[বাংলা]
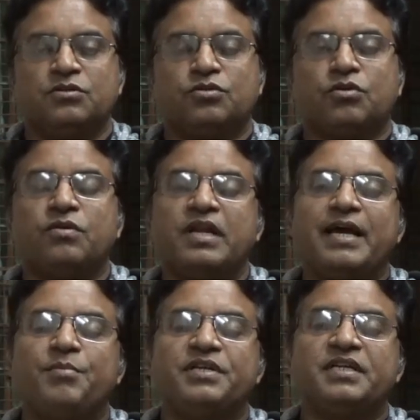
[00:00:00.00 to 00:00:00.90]
তখন
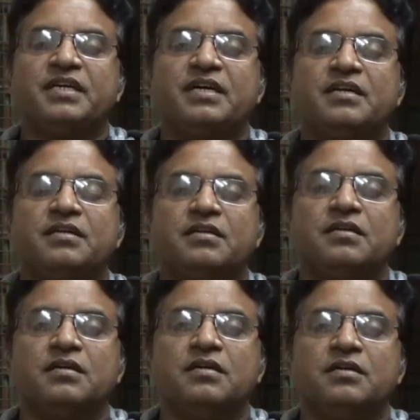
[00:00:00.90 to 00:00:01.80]
আমেরিকার
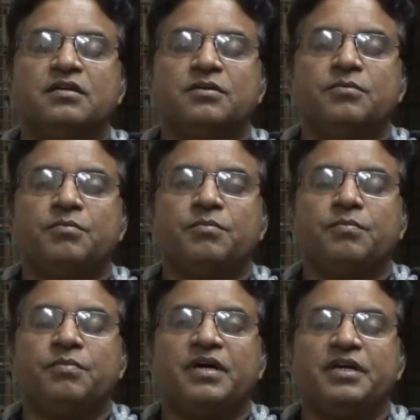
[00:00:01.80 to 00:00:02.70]

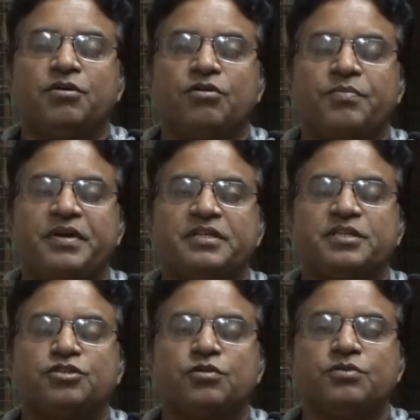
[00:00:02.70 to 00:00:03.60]
বা ইউরোপের যে
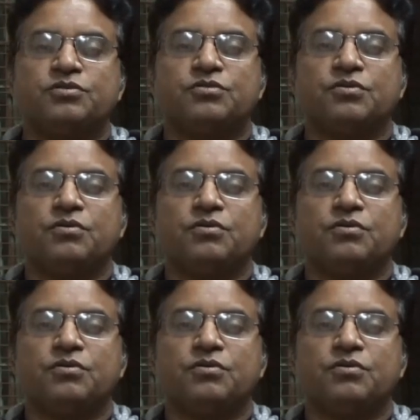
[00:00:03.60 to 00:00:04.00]
সমস্ত